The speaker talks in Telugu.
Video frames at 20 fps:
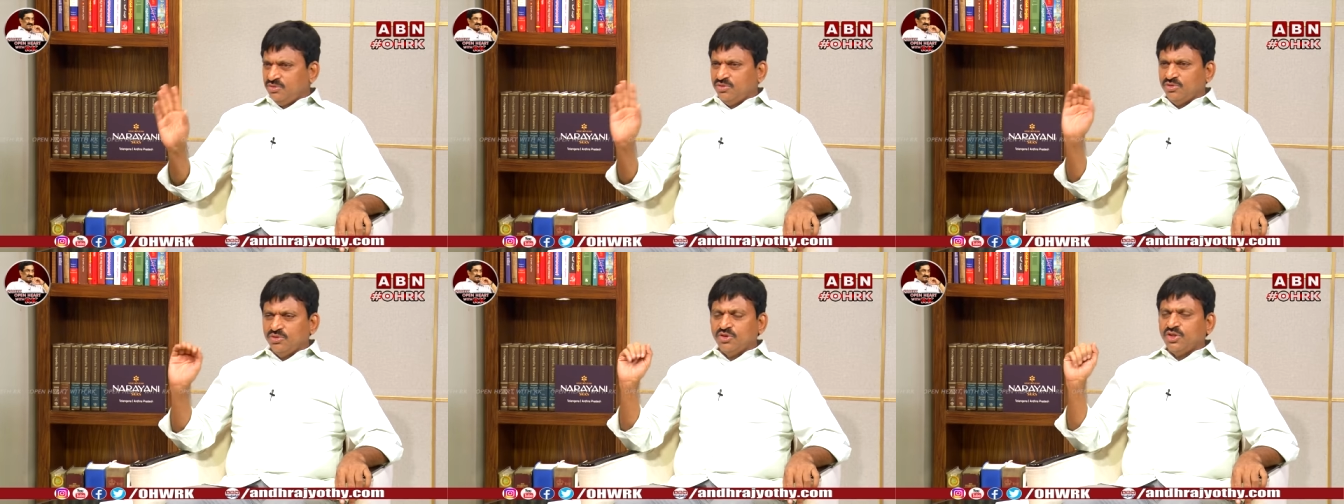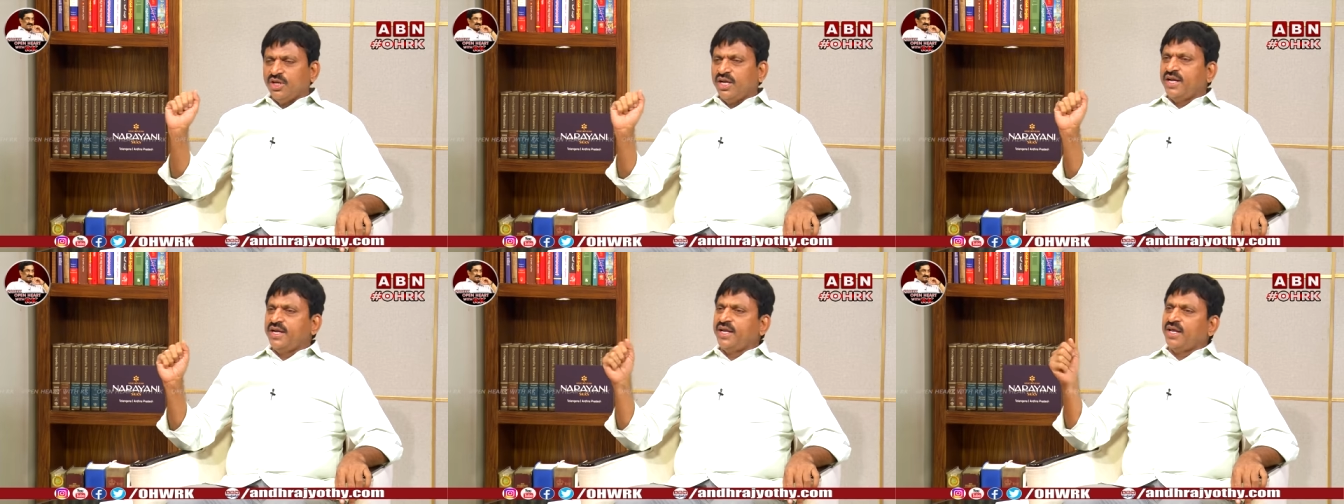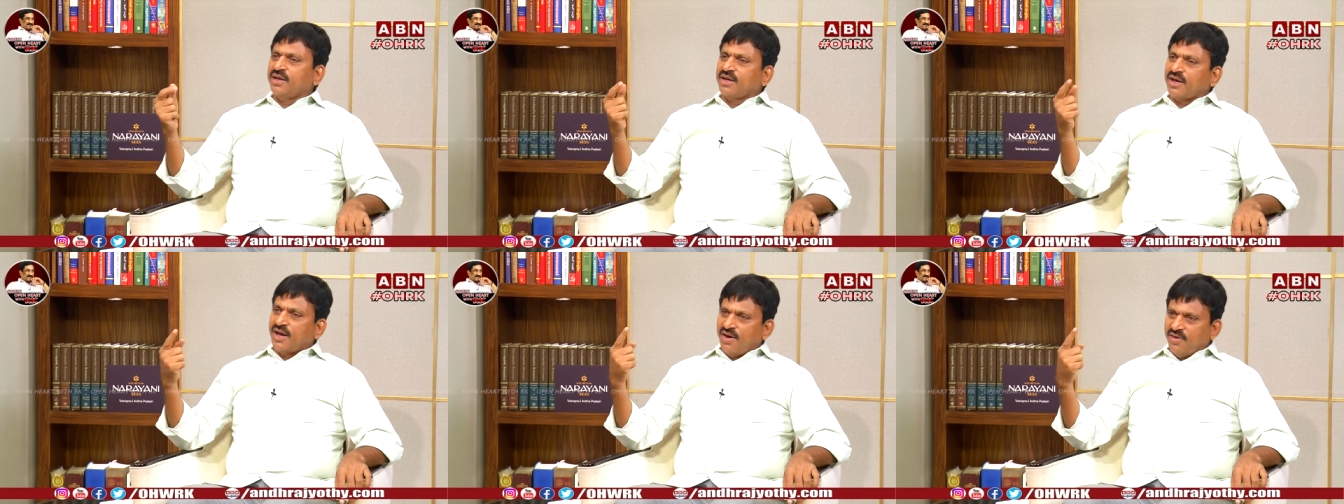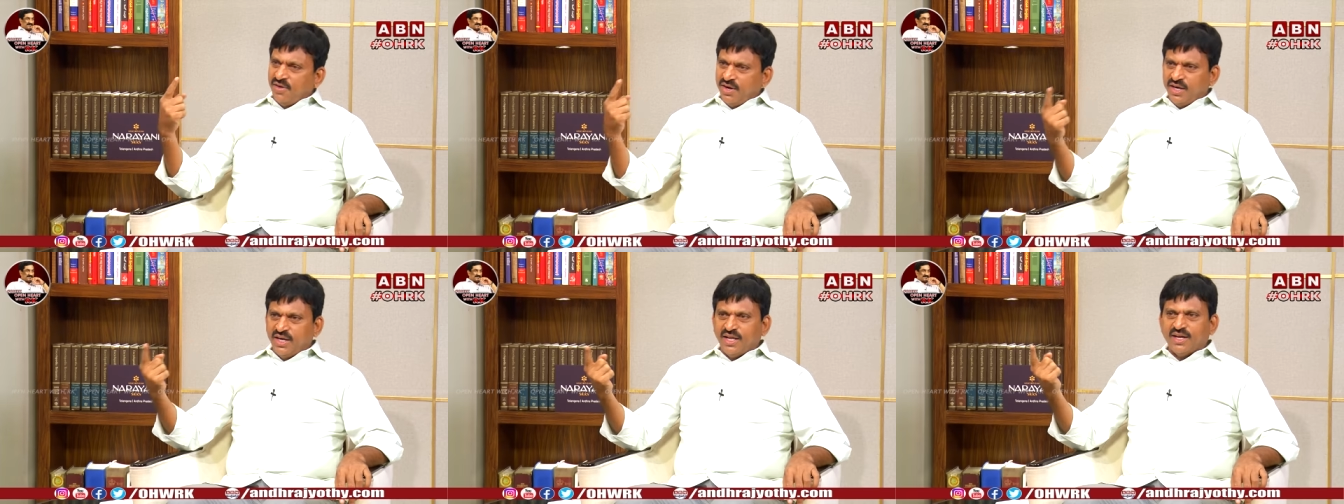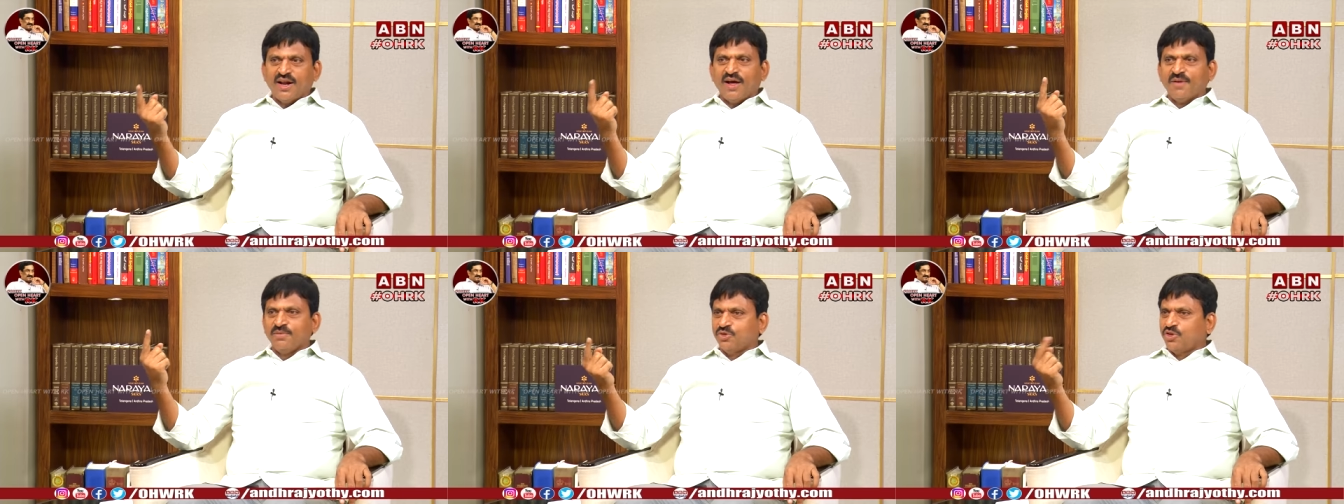వద్దులే నేను కావాలంటే
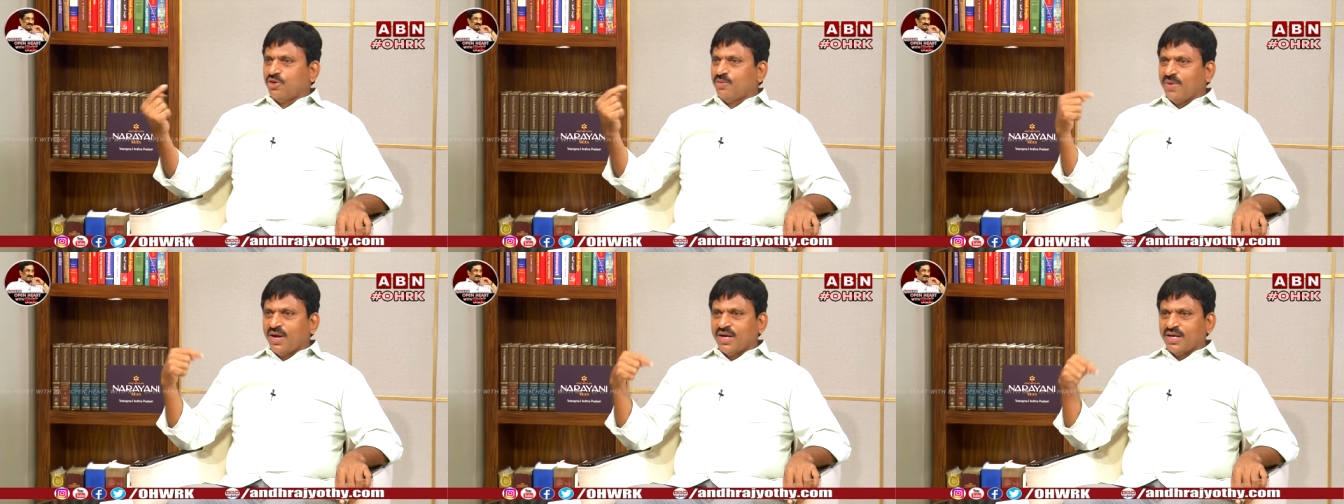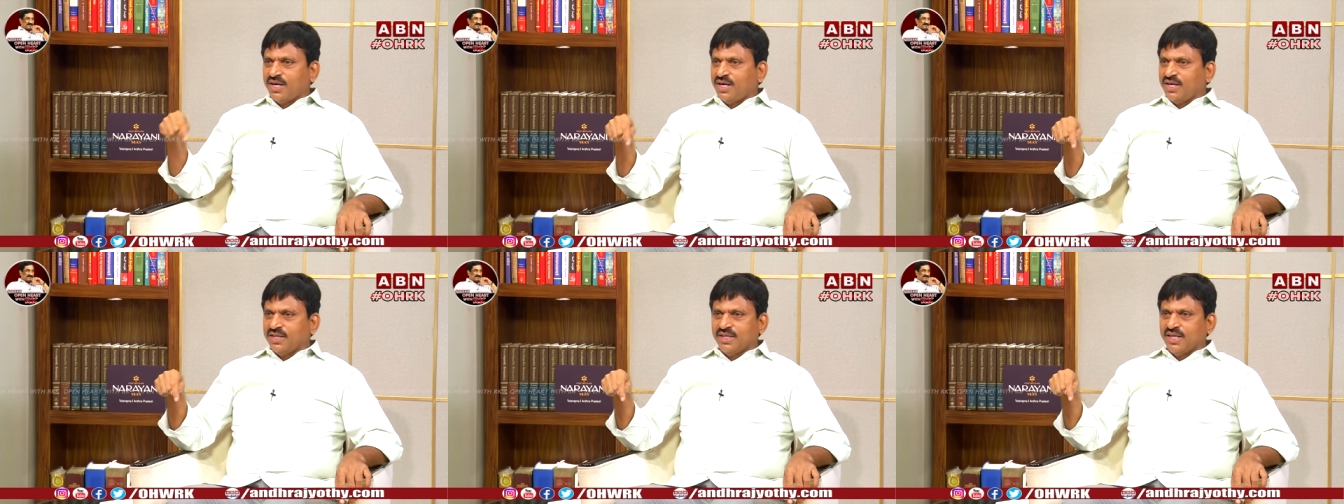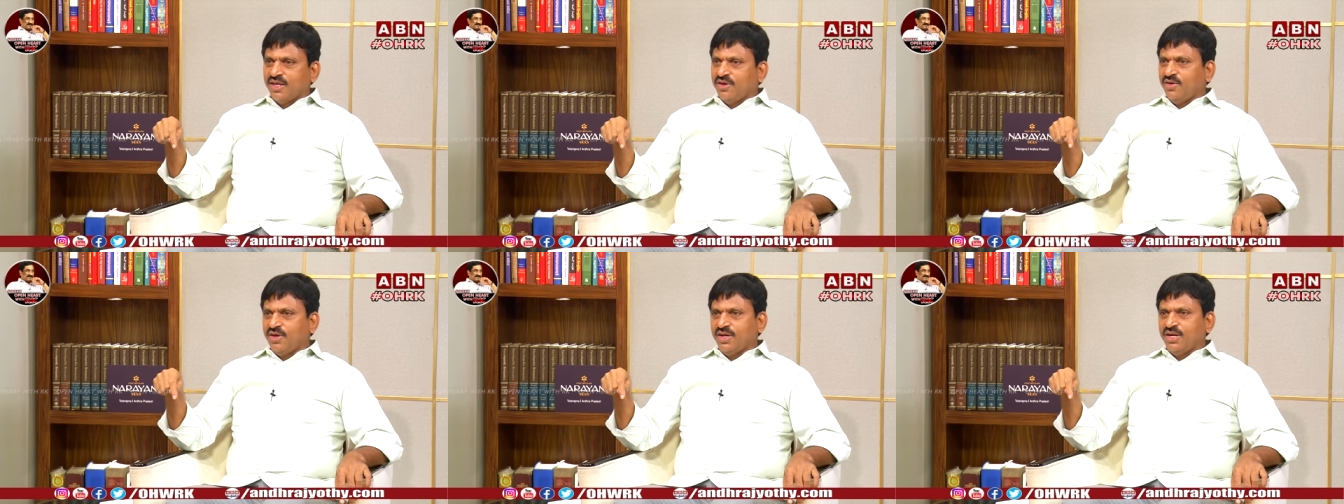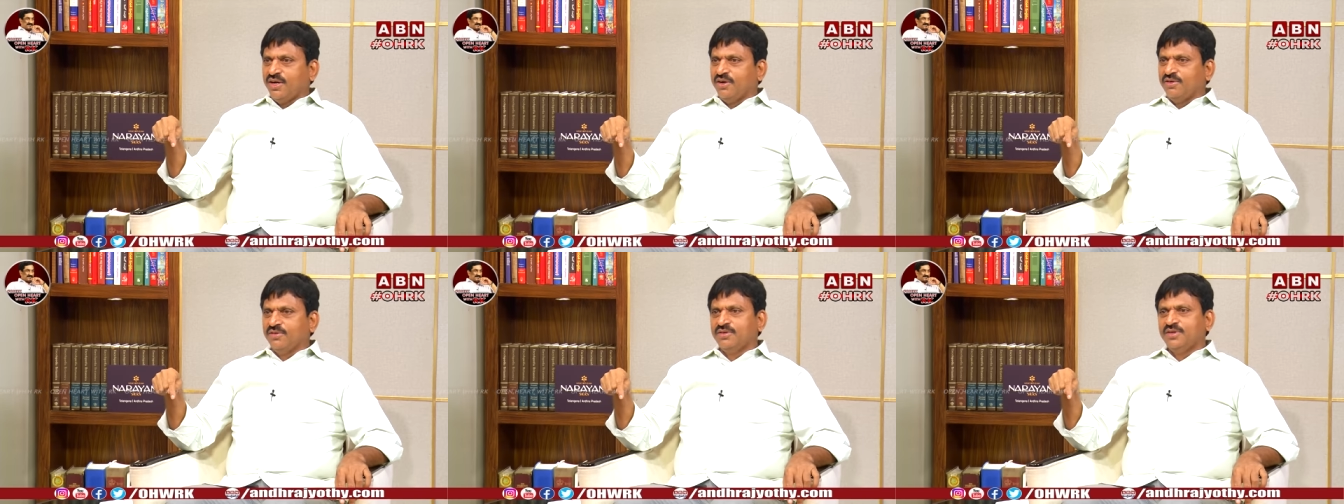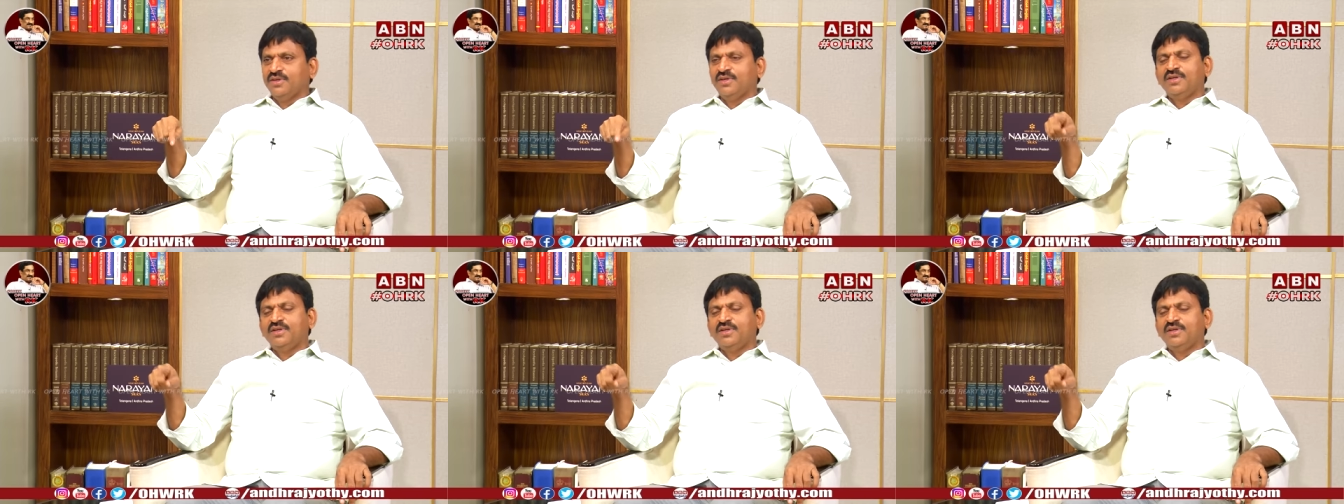రామ్తో మాట్లాడతాను అన్నాడు